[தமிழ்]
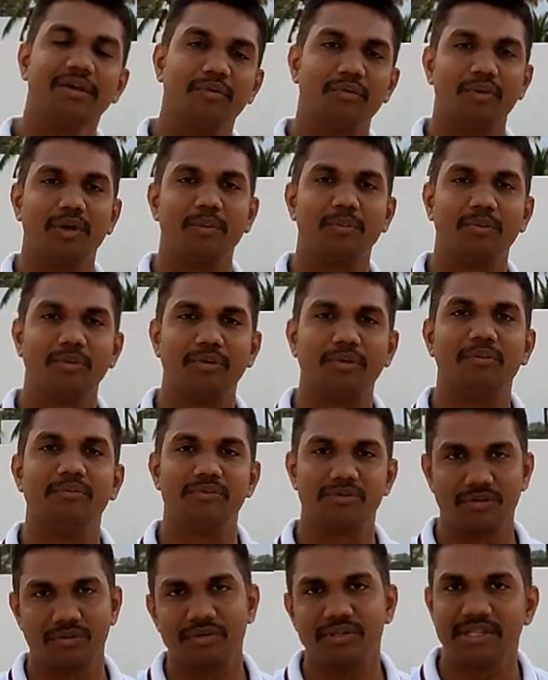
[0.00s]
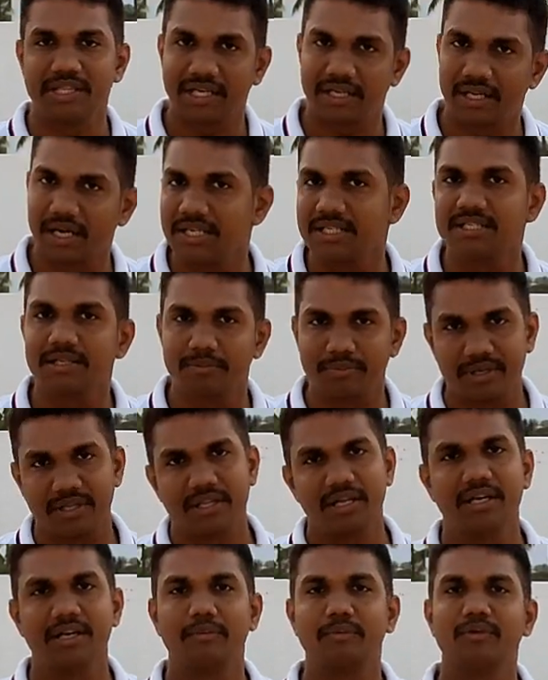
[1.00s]
உள்ளே போகும் ஸோ இந்த கான்செப்டில்
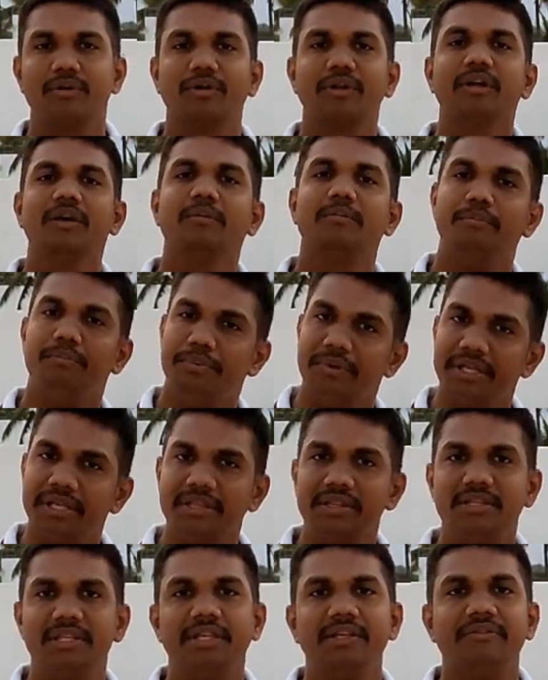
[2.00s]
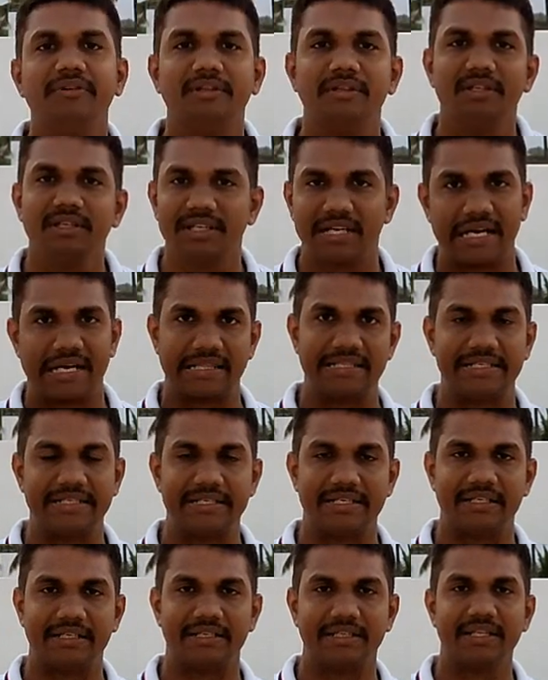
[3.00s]
தான் நம்மளோட ப்ரீத்திங் வந்து
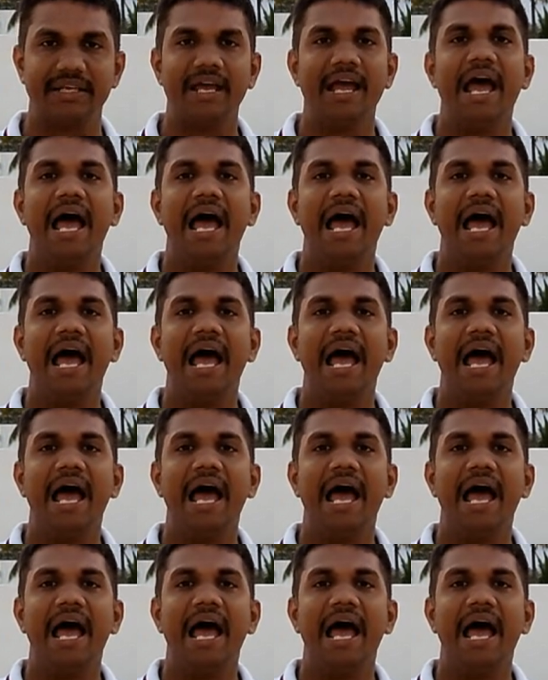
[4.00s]
நடந்துக்கிட்டு இருக்குது